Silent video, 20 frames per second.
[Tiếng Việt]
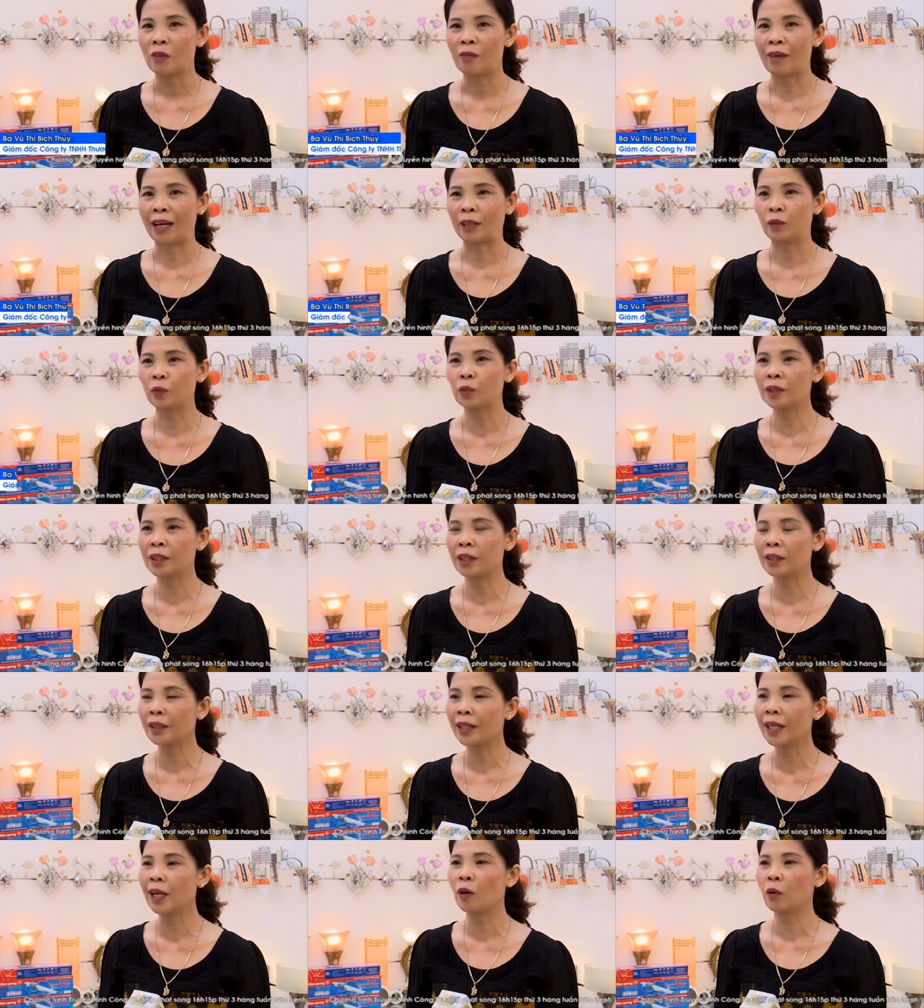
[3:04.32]
và cũng
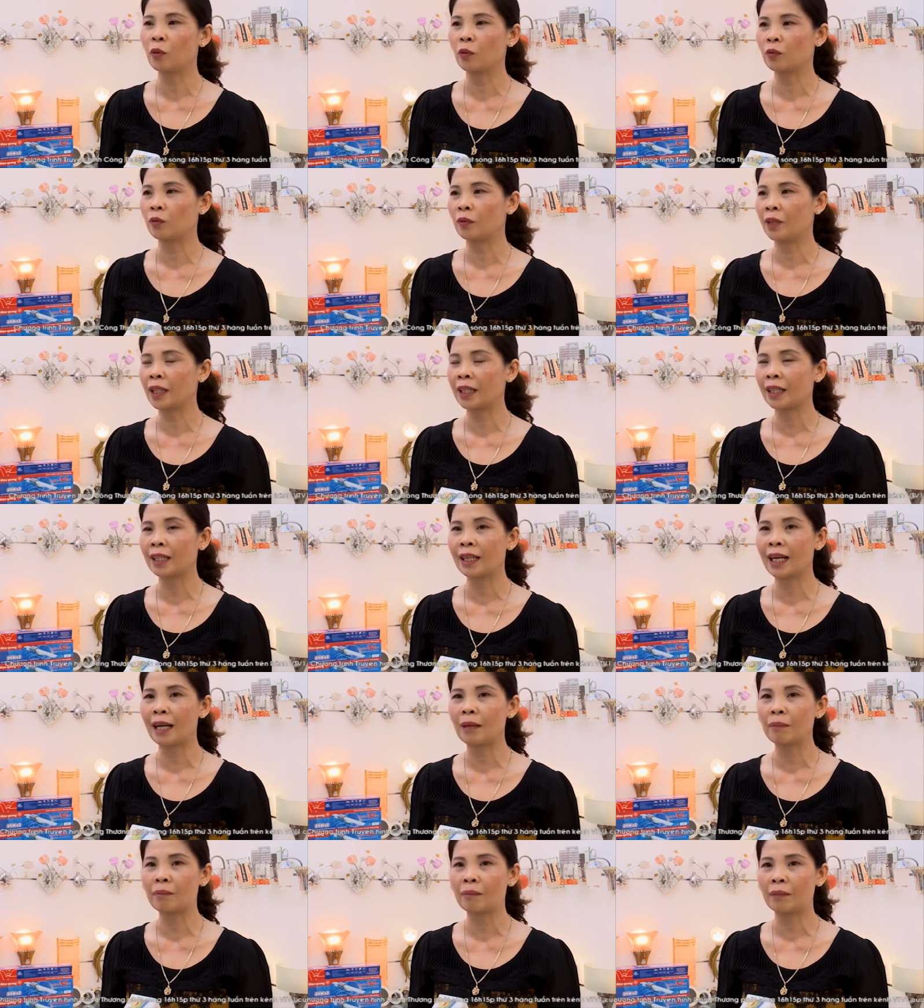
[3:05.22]
giới thiệu với
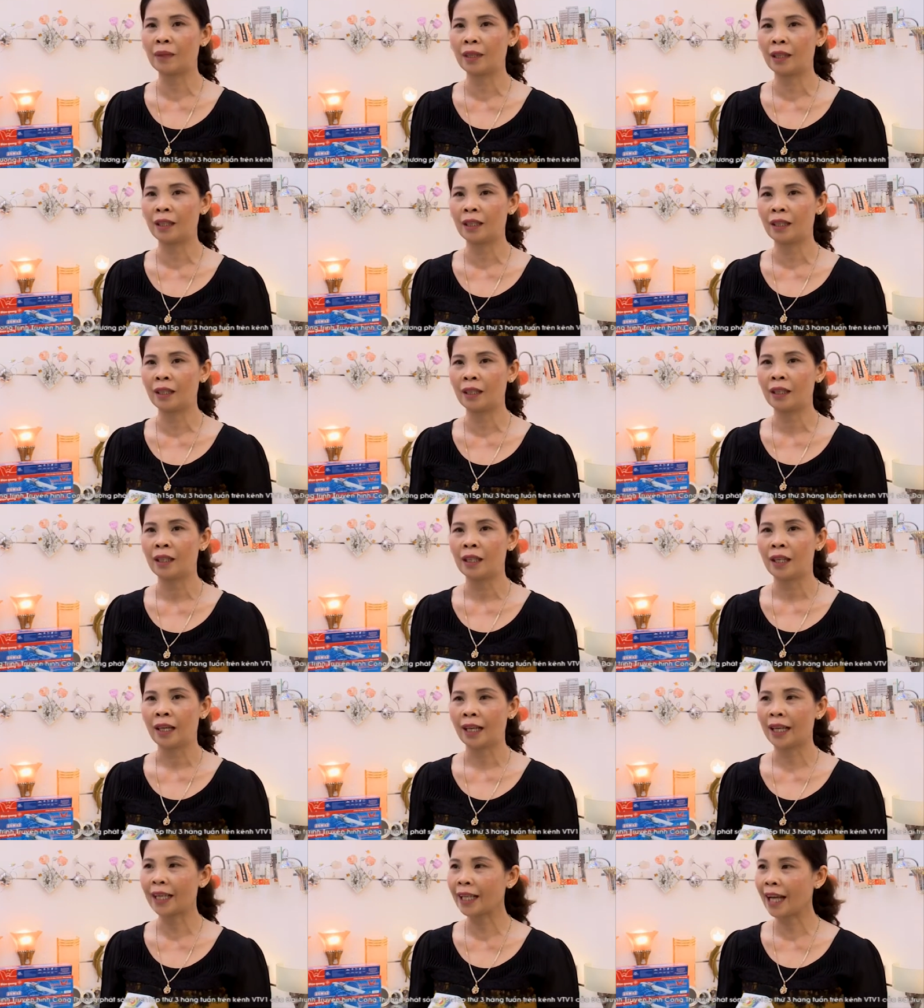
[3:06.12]
các ờ,
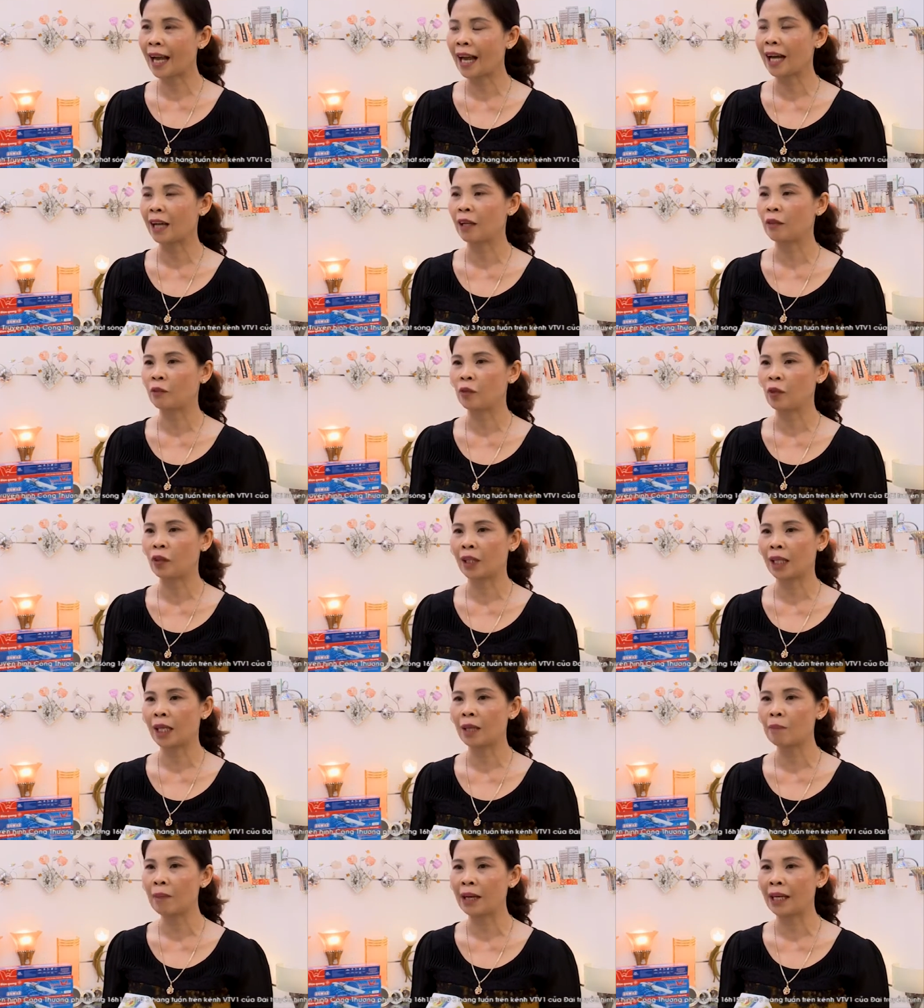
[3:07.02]
khách hàng với
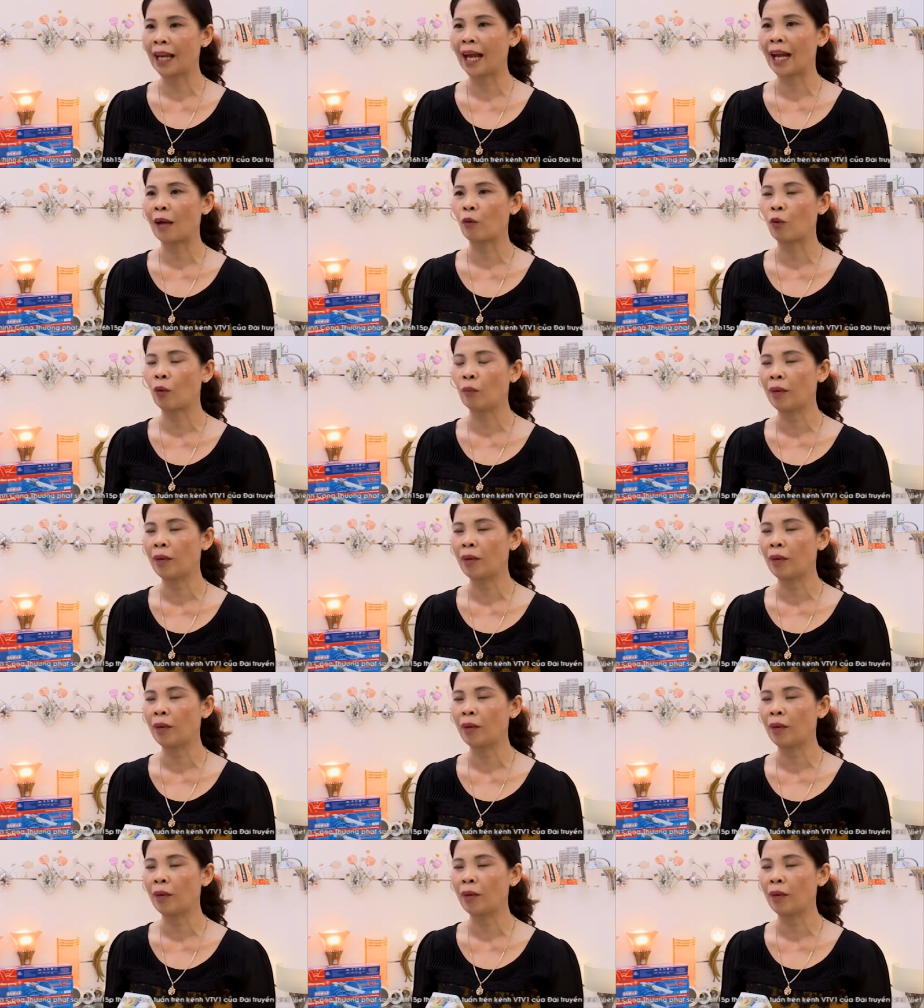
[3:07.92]
các bạn hàng của